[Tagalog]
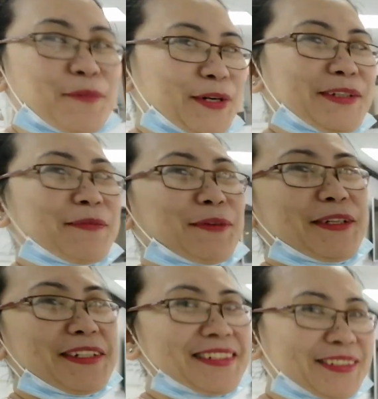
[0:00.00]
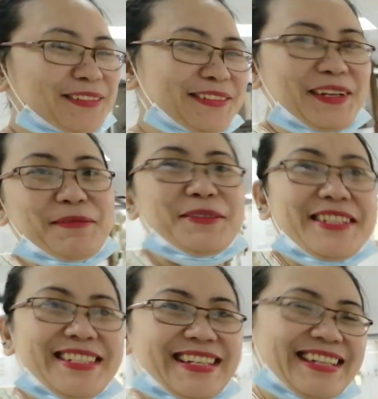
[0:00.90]
44 years old na po
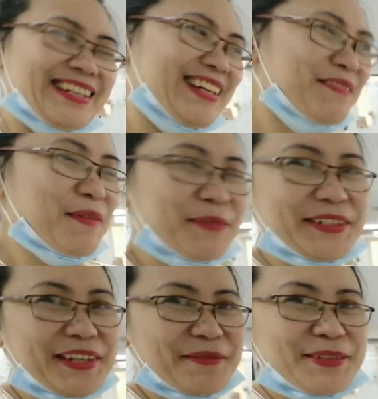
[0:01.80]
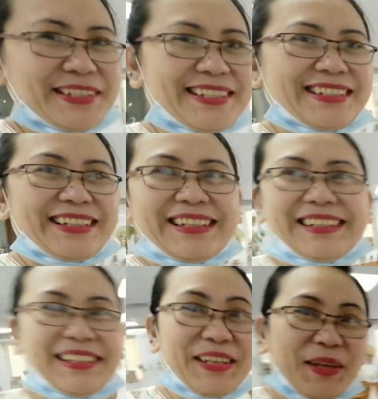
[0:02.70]
siya. Ayan, happy birthday,
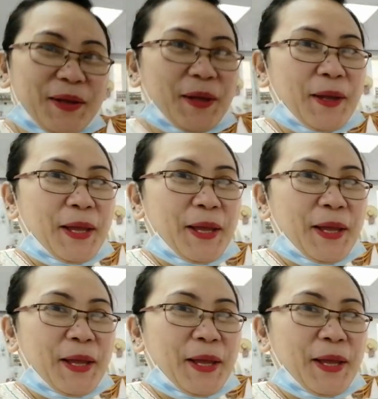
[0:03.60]
Monina. Monina.